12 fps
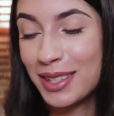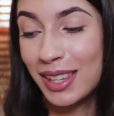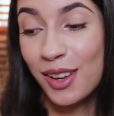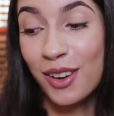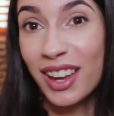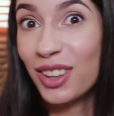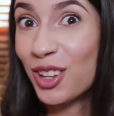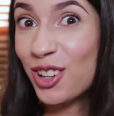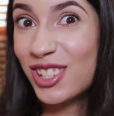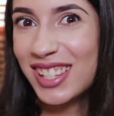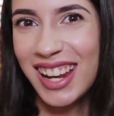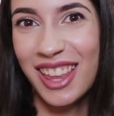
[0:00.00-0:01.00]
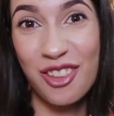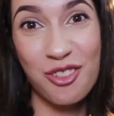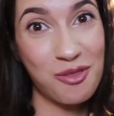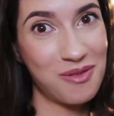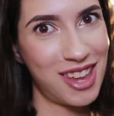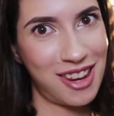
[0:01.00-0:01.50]
si digo que estoy cocinando,
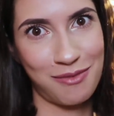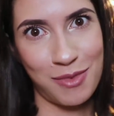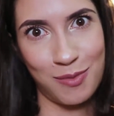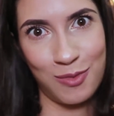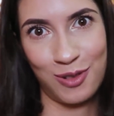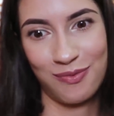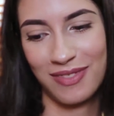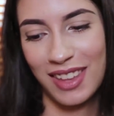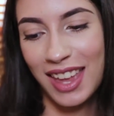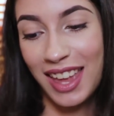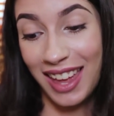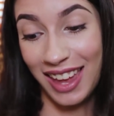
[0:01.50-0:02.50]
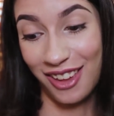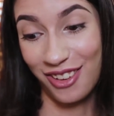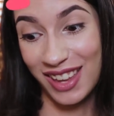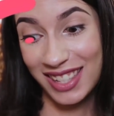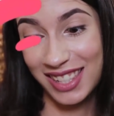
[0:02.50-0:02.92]
no viene mi amor. Ellos ya